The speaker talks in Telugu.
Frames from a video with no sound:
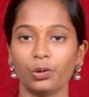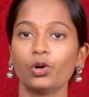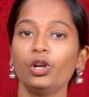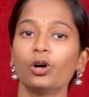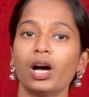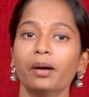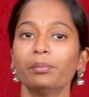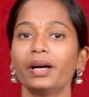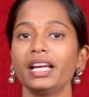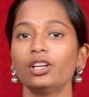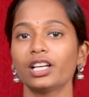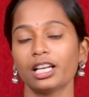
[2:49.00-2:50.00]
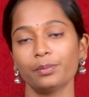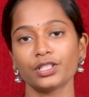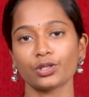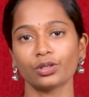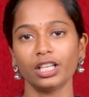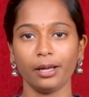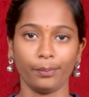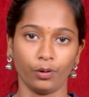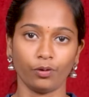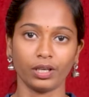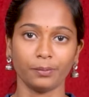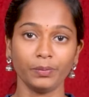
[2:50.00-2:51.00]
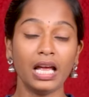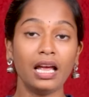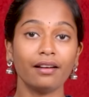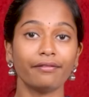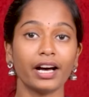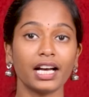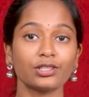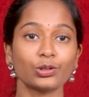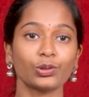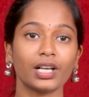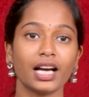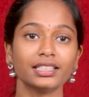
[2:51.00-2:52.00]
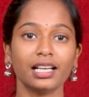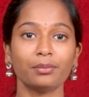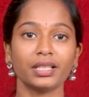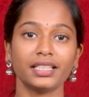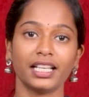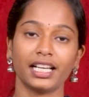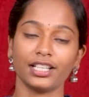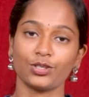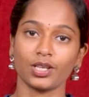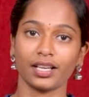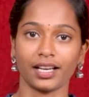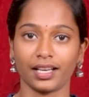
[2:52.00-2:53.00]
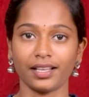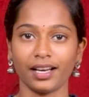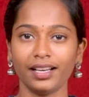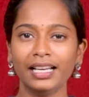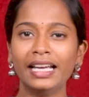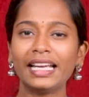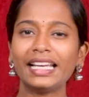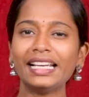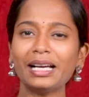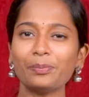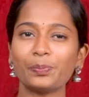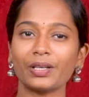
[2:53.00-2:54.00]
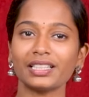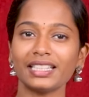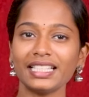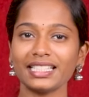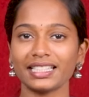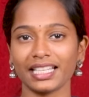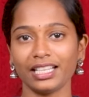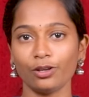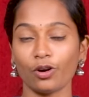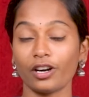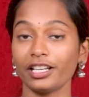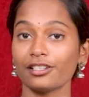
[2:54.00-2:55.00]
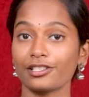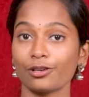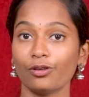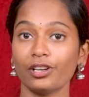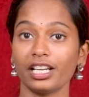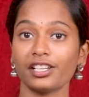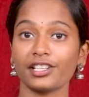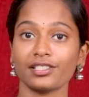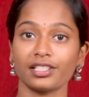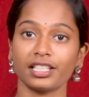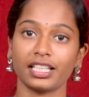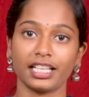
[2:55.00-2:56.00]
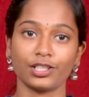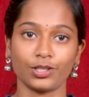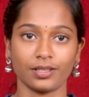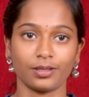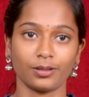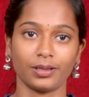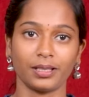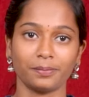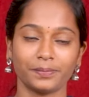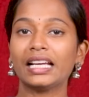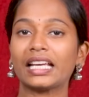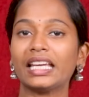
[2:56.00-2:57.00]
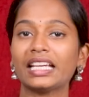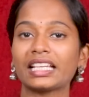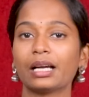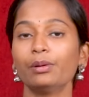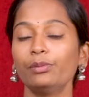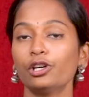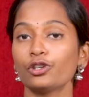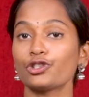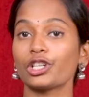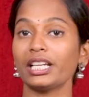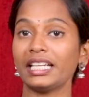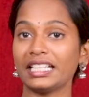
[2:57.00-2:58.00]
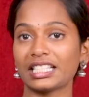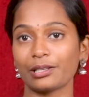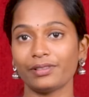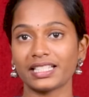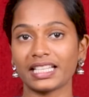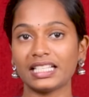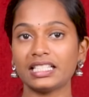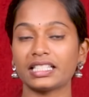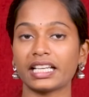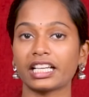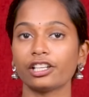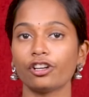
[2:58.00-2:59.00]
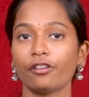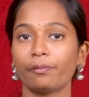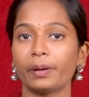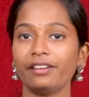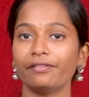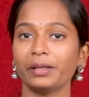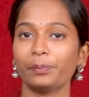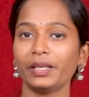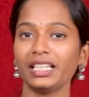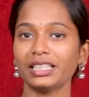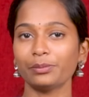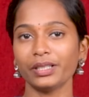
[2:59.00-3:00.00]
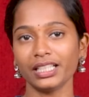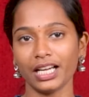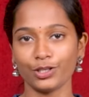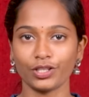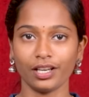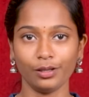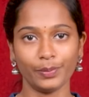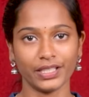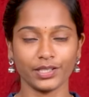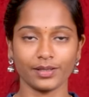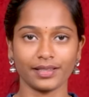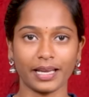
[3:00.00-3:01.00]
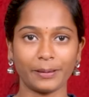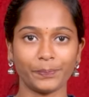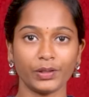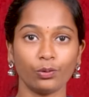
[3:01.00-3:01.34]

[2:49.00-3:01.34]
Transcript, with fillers: ఊళ్ళో అమ్మాయిలు కనిపించకుండా పోవడం వాసు రాధల మధ్య నడిచే కథ ఇలా ప్రతి సీన్ ఆడియన్స్లో ఇంట్రెస్ట్ని క్రియేట్ చేస్తుంది ఈ క్రమంలో వచ్చే ఇంటర్వెల్ సీన్ సెకండ్ హాఫ్ పై విపరీతమైన అంచనాలు పెంచేస్తాయి